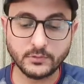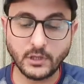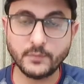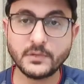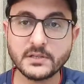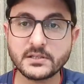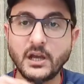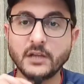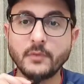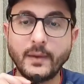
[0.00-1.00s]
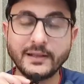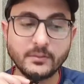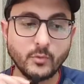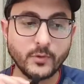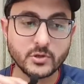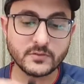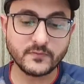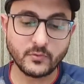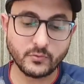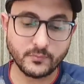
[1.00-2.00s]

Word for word: طيب تصريحات ما بعد المباراه يا استاذ فاروق